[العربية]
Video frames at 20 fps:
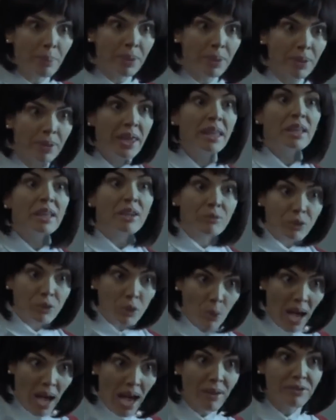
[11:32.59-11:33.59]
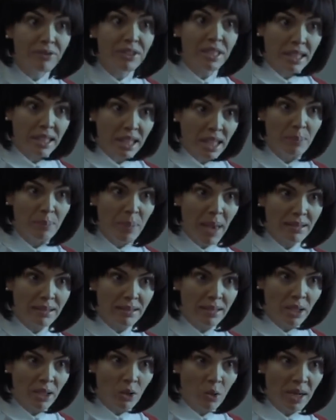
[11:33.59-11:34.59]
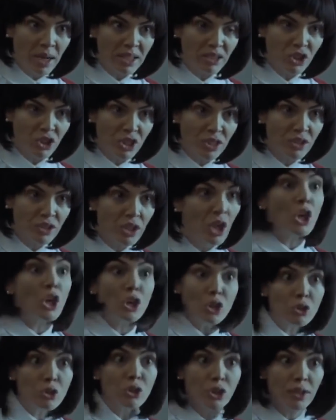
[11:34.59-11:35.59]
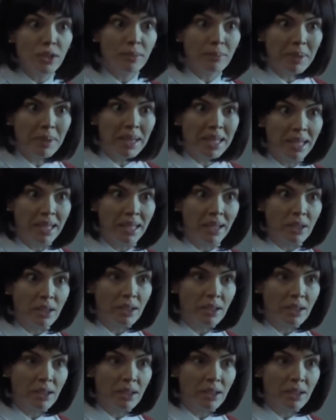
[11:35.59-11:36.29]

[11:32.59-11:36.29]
طالما انكم عم تسألوا فانتم مو لازم تكونوا عم تدرسوا هون